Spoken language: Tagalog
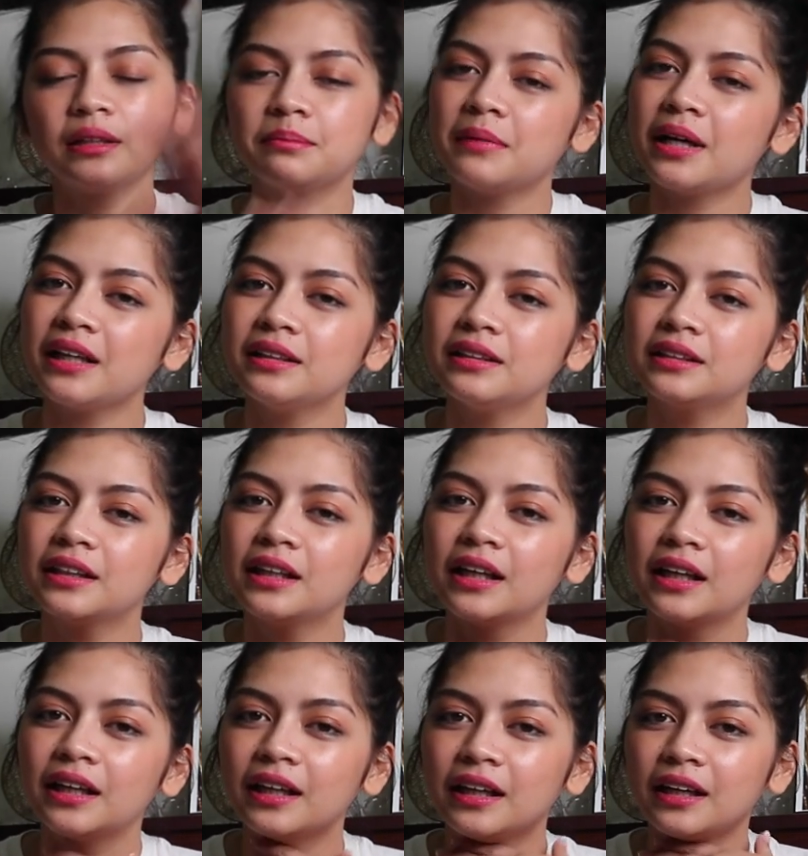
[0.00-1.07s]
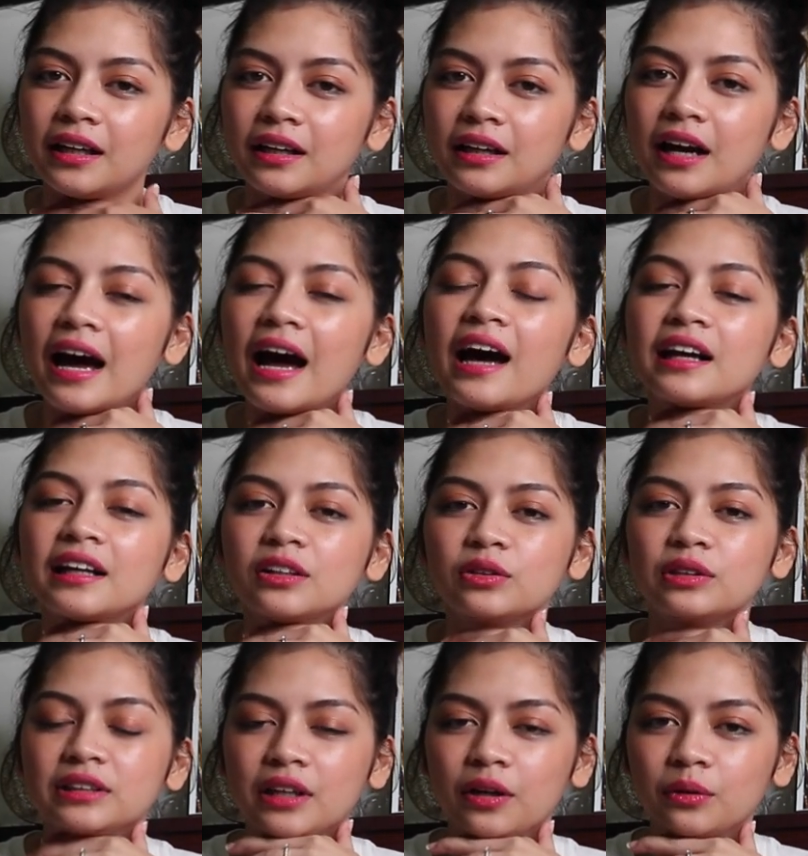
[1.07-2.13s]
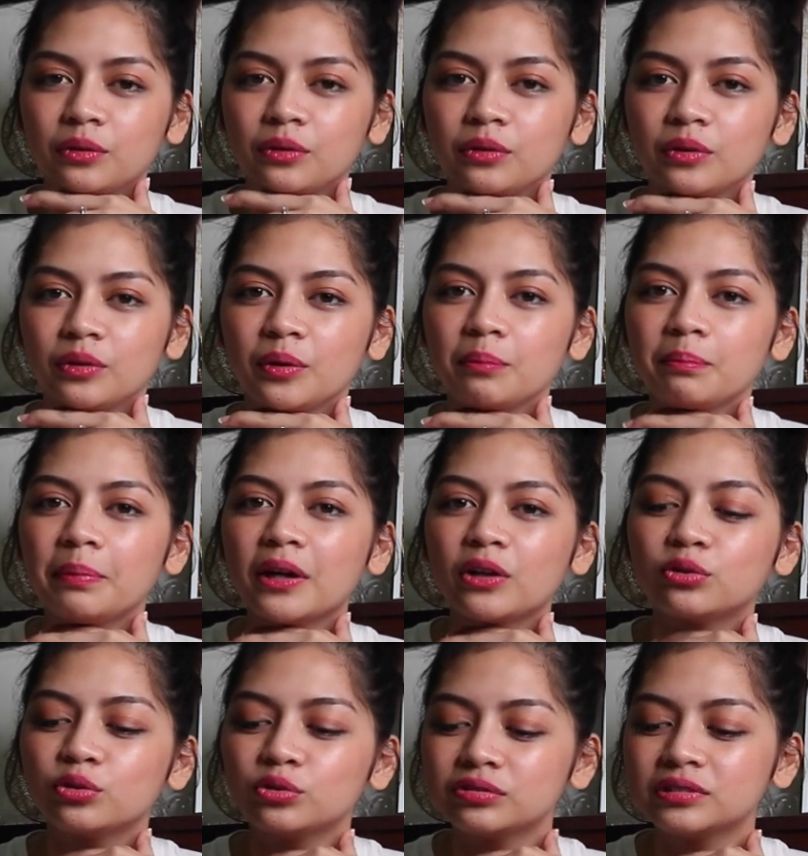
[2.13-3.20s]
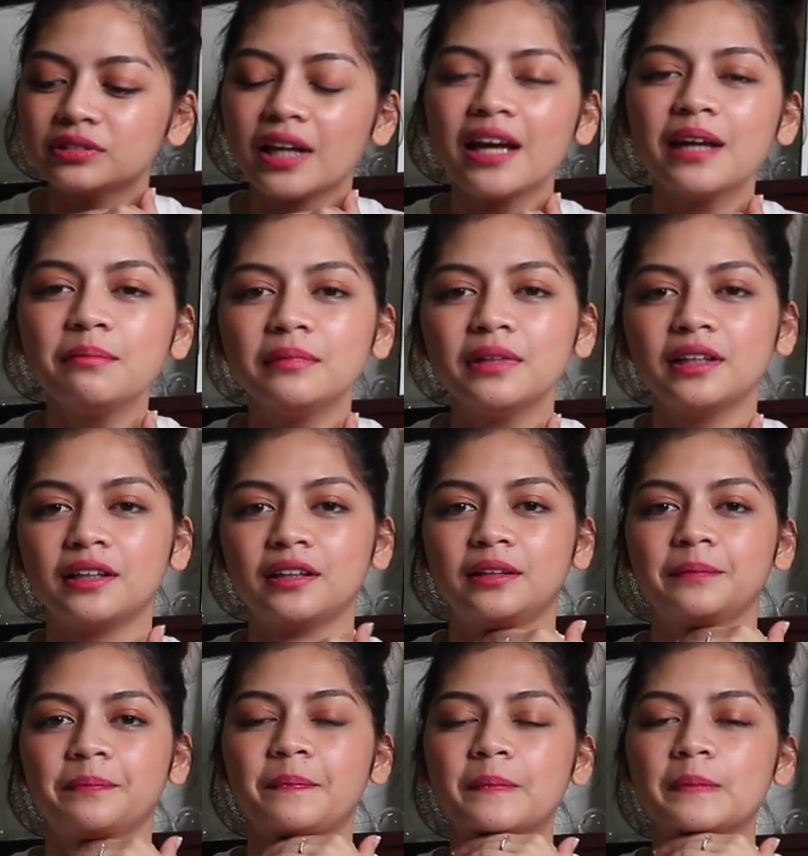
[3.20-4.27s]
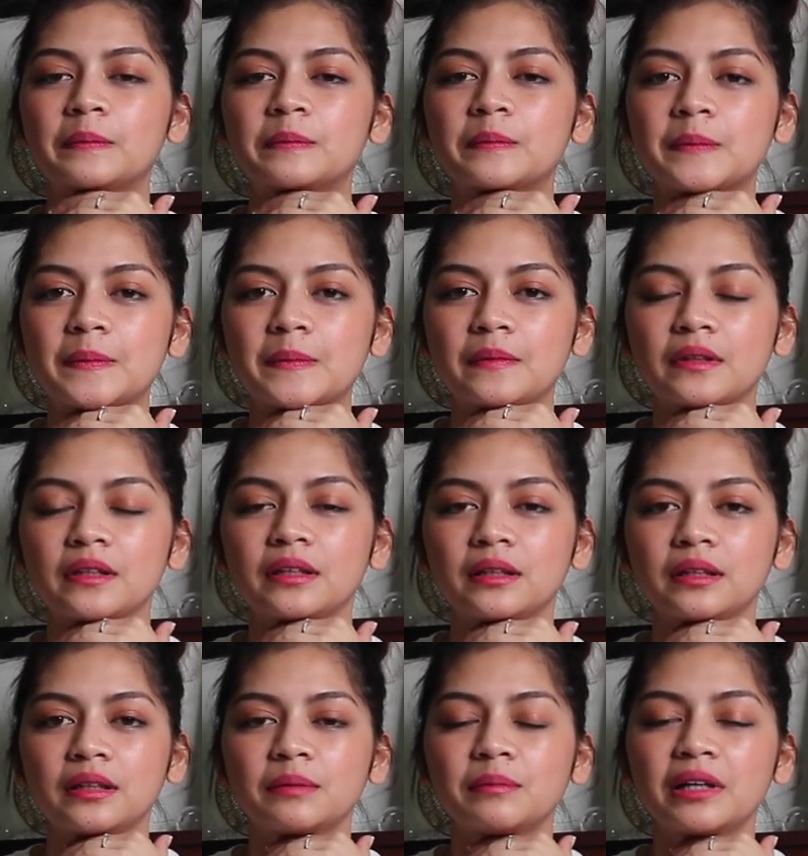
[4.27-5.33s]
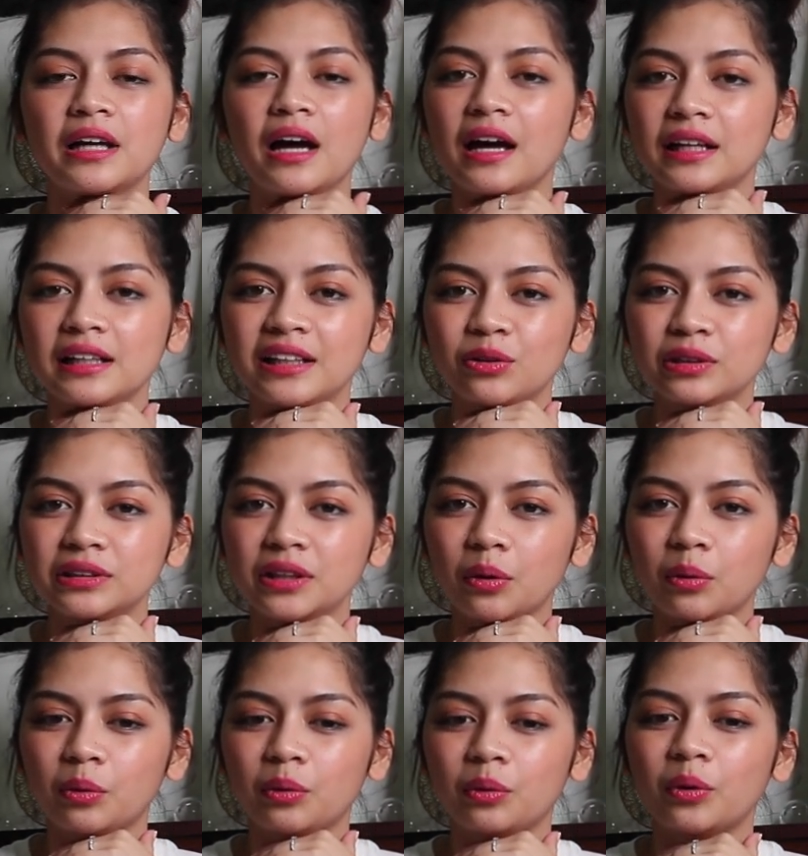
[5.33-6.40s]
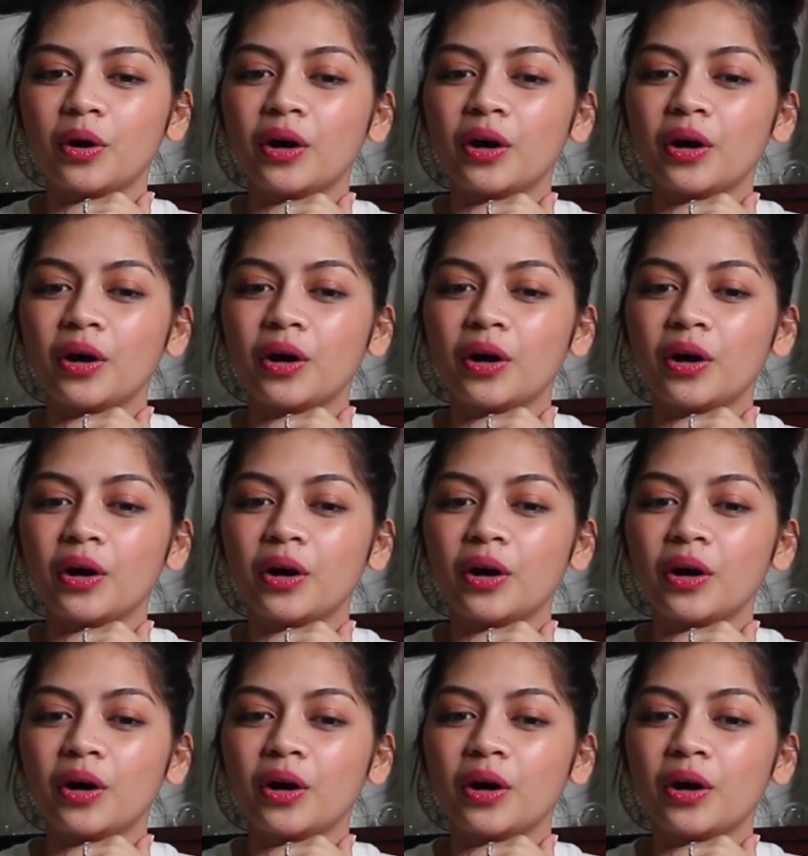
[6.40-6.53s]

mag, mag uh, aaral ulit ako. Pero nung time na mag-aaral na ulit ako,